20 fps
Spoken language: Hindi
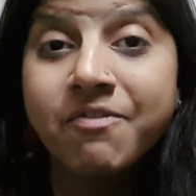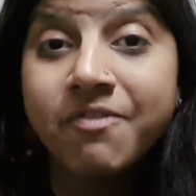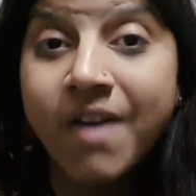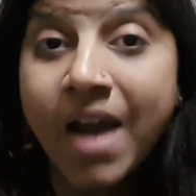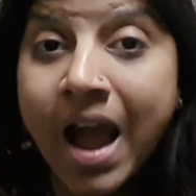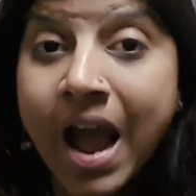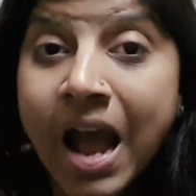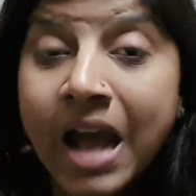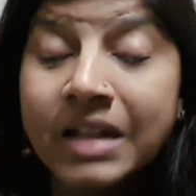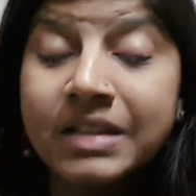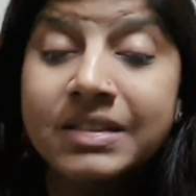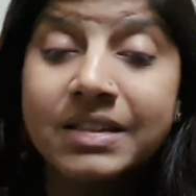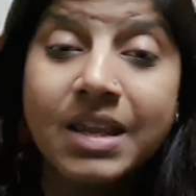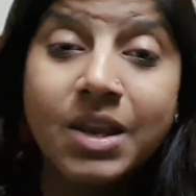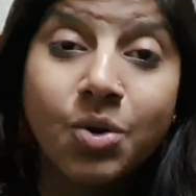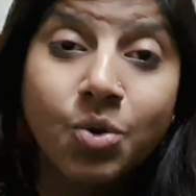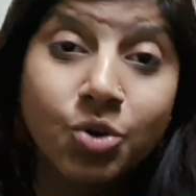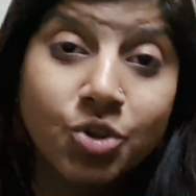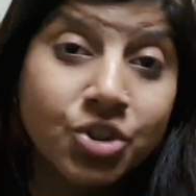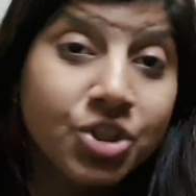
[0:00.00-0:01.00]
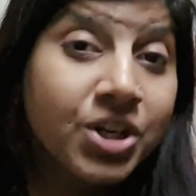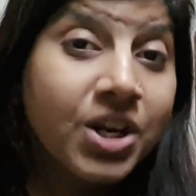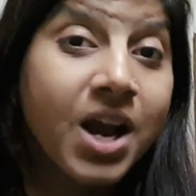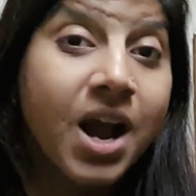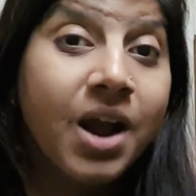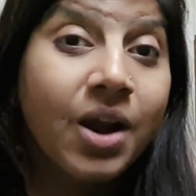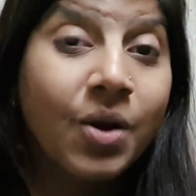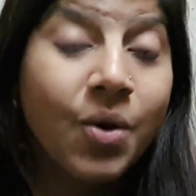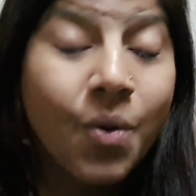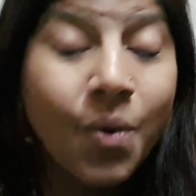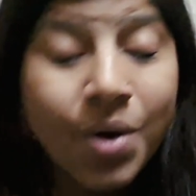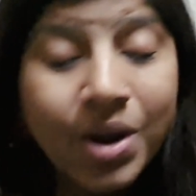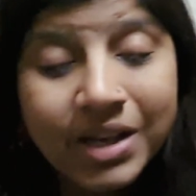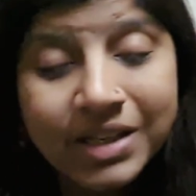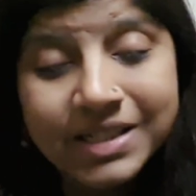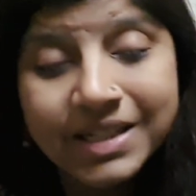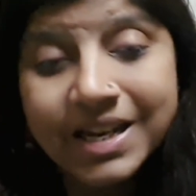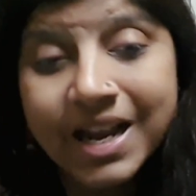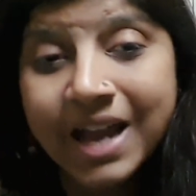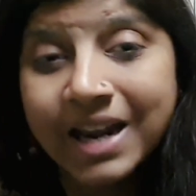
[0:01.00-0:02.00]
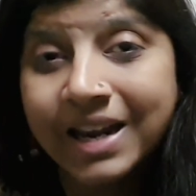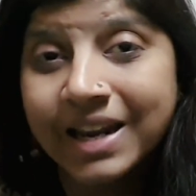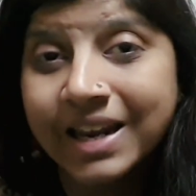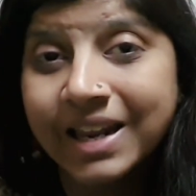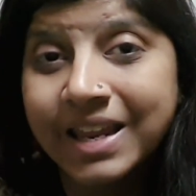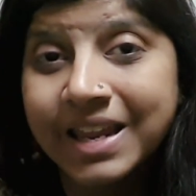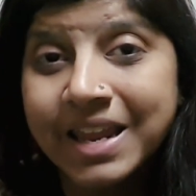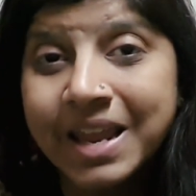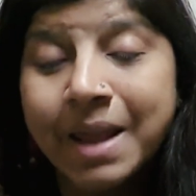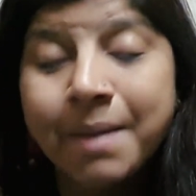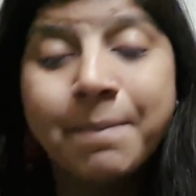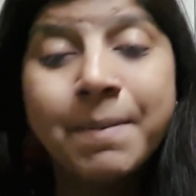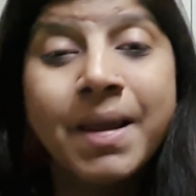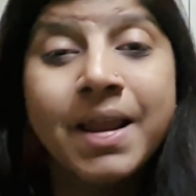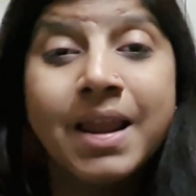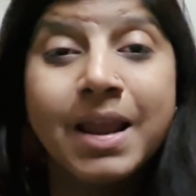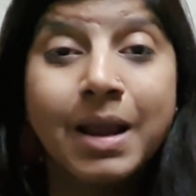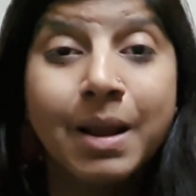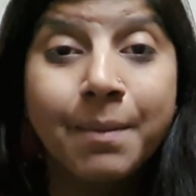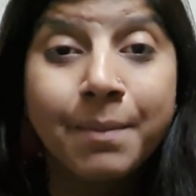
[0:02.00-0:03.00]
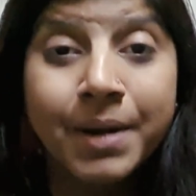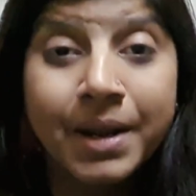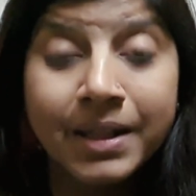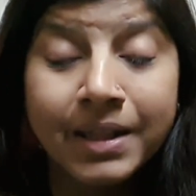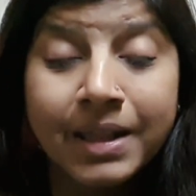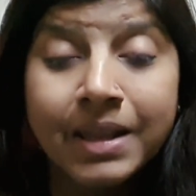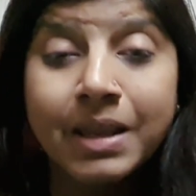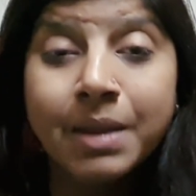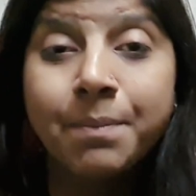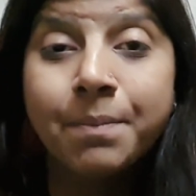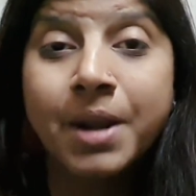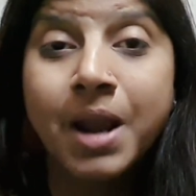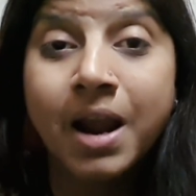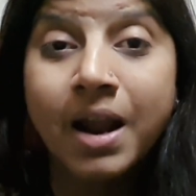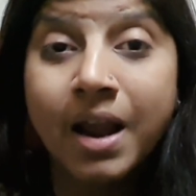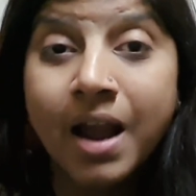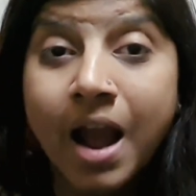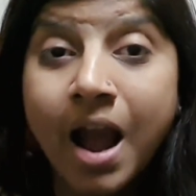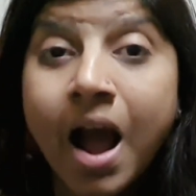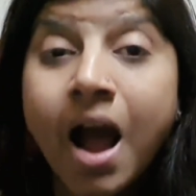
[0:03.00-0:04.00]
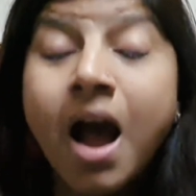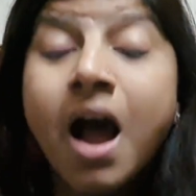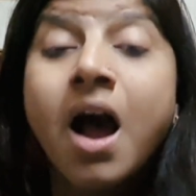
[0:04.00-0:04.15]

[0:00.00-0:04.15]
फैंस की खुशी का कोई ठिकाना नहीं है पहले खबरें थी कि प्रियंका